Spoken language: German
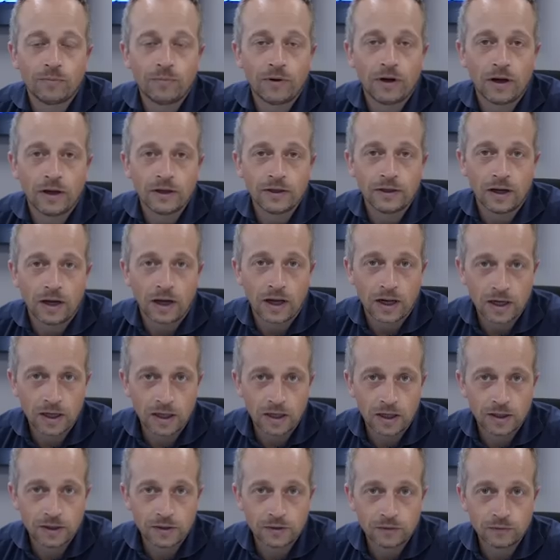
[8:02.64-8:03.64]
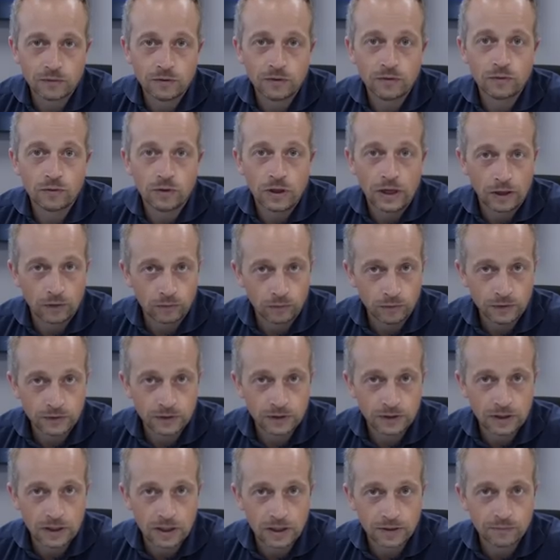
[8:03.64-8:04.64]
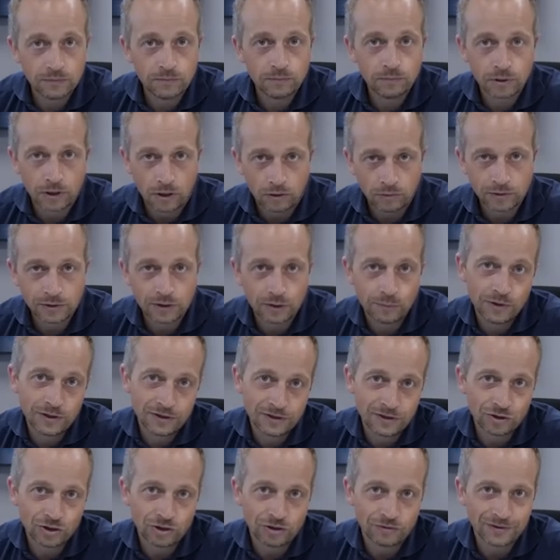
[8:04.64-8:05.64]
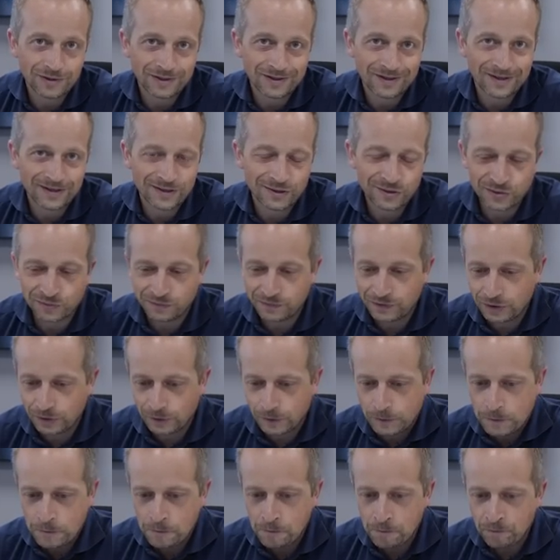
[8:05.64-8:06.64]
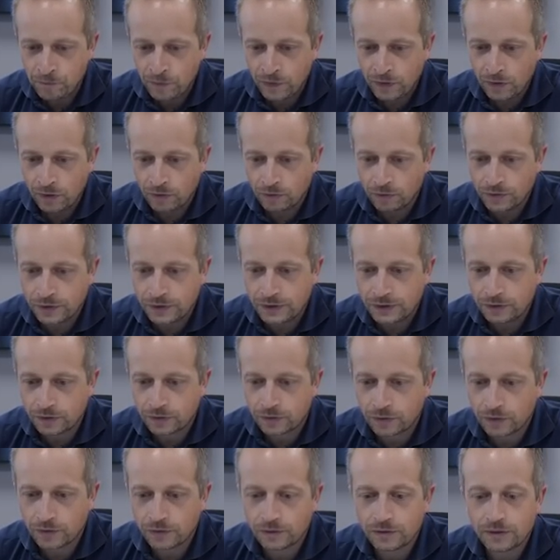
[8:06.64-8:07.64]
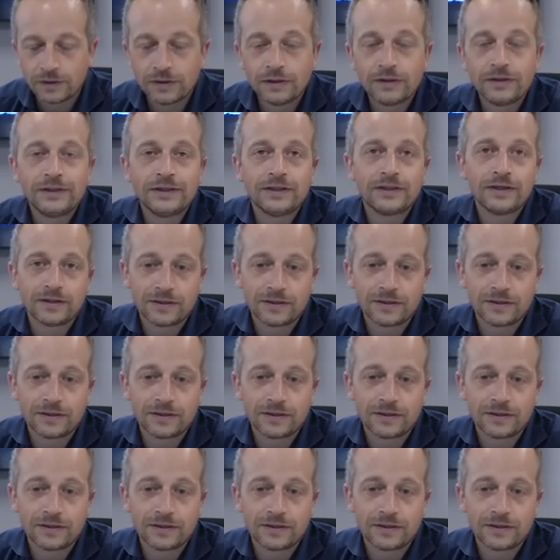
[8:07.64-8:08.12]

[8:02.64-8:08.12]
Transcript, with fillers: nochmal eine Anleitung herunterladen. Braucht ihr aber nicht, ihr schaut ja gerade das Video. Und hier könnt ihr die